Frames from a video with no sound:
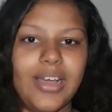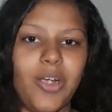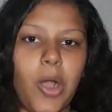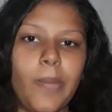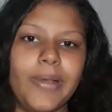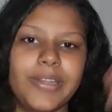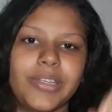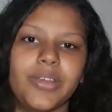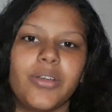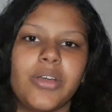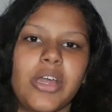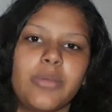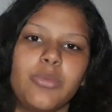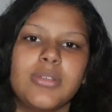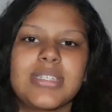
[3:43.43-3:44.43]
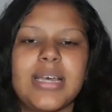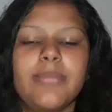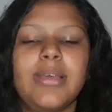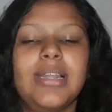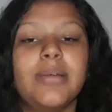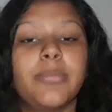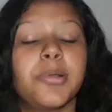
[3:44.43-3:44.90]
Comenta aqui que eu quero muito
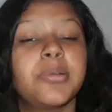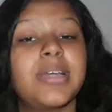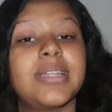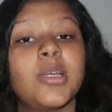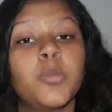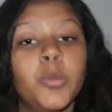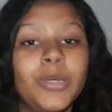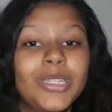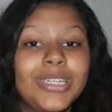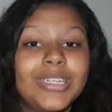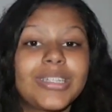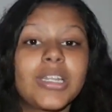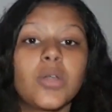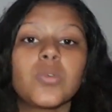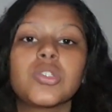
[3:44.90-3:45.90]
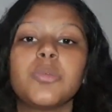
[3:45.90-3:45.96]
saber. Lembrando que até o momento a Anitta não